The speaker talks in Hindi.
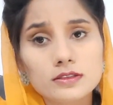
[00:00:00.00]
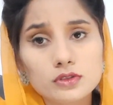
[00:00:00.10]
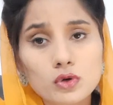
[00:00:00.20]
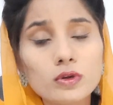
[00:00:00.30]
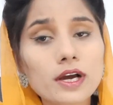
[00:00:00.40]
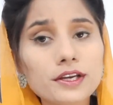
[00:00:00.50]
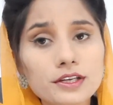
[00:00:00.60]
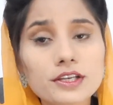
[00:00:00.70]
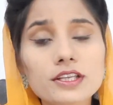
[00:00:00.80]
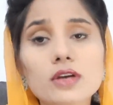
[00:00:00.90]
जो हुला की
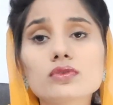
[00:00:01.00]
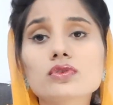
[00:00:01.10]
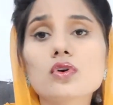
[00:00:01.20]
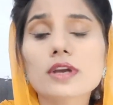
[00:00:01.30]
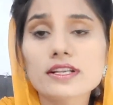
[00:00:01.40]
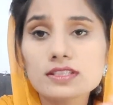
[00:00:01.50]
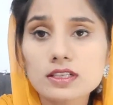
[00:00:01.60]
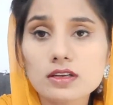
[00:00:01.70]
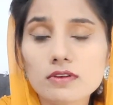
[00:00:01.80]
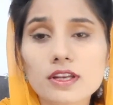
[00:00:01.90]
डिग्री है उसको
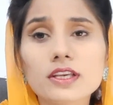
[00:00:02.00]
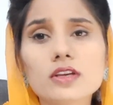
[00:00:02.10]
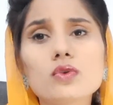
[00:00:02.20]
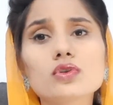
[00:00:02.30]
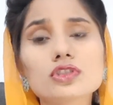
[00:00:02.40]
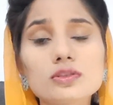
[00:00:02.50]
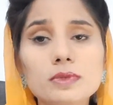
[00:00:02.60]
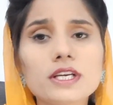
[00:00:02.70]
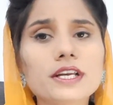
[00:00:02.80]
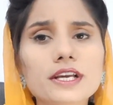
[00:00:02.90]
कैंसिल करवाने की कोशिश
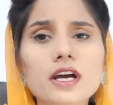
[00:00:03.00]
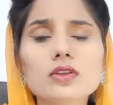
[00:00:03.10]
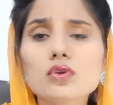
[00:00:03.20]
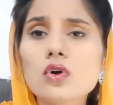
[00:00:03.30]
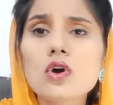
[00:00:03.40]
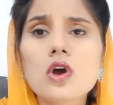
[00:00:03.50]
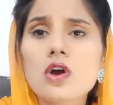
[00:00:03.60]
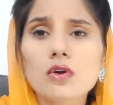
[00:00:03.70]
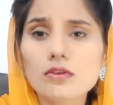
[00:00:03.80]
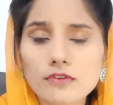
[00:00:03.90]
भी करेगा तो
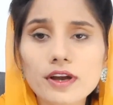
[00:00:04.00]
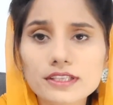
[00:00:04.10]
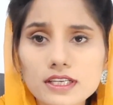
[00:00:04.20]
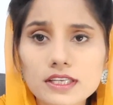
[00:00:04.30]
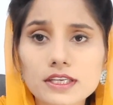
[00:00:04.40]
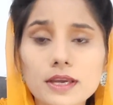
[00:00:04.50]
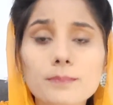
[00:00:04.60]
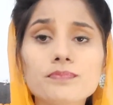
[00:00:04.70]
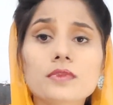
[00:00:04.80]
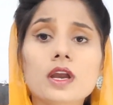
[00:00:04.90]
कोई फ़ायदा नहीं है
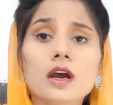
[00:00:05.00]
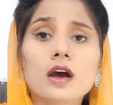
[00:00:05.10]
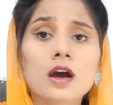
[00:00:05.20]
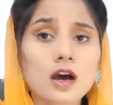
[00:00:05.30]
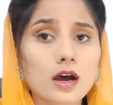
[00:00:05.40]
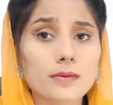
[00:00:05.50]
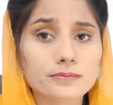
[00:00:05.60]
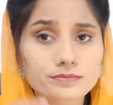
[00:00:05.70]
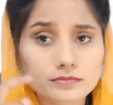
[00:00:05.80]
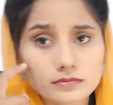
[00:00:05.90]
हाँ
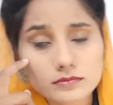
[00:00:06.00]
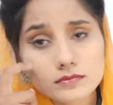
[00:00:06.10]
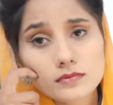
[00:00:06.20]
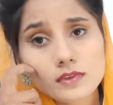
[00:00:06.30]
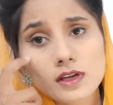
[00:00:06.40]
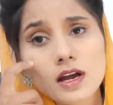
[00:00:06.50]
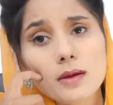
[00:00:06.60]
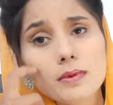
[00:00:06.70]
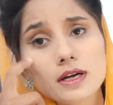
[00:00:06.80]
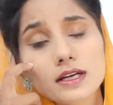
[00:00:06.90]

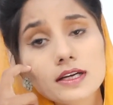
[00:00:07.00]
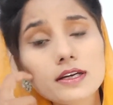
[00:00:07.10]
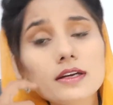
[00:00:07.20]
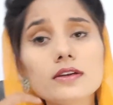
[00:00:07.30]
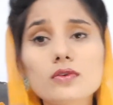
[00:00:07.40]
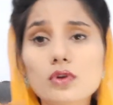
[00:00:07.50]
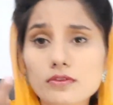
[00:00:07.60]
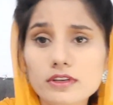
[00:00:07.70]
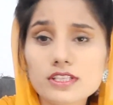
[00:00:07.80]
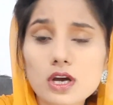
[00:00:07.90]
अब अगर कोई
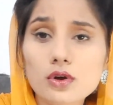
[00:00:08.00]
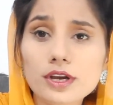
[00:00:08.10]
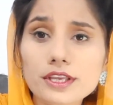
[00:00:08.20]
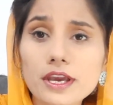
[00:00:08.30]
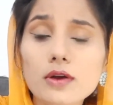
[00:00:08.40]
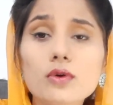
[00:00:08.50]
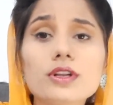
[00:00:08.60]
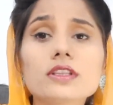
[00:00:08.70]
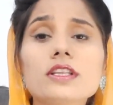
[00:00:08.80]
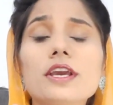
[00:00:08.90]
वजह हो गई है
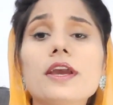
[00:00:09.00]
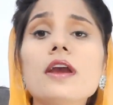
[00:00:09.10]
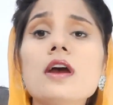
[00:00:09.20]
औरत ने